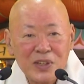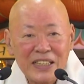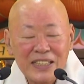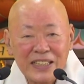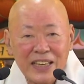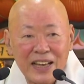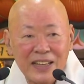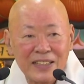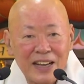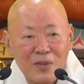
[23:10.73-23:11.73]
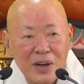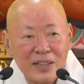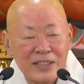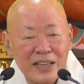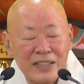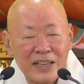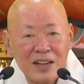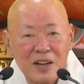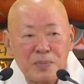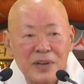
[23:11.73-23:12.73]
이 세간이라고 하는
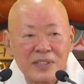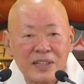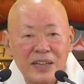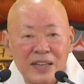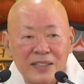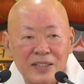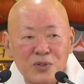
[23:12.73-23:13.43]
세상을 벗어나서